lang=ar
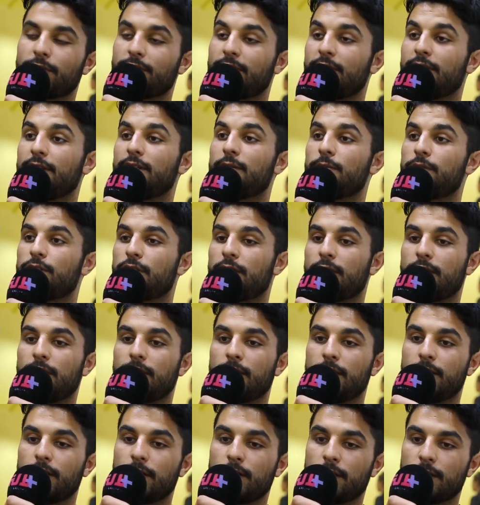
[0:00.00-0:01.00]
يعني باش
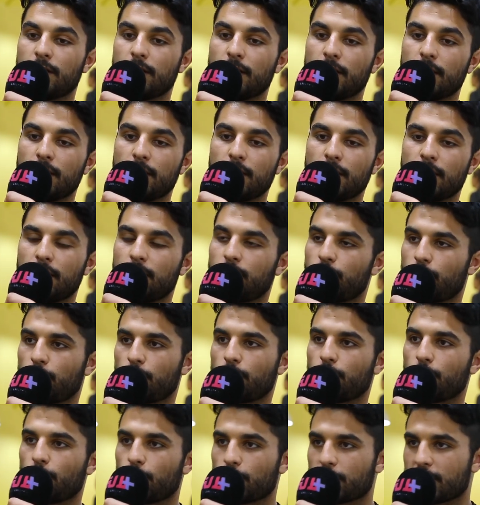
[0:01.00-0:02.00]
انني
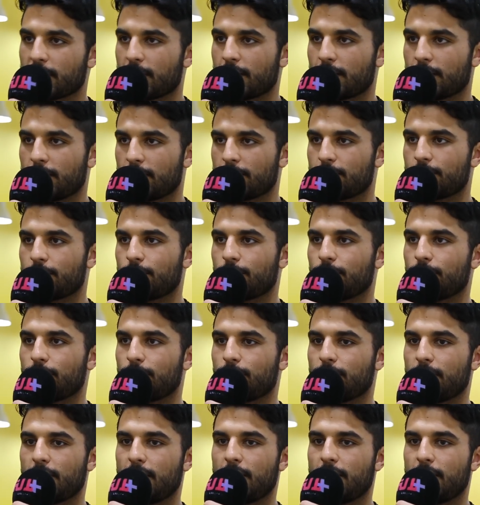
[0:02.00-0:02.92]
نوصل سو so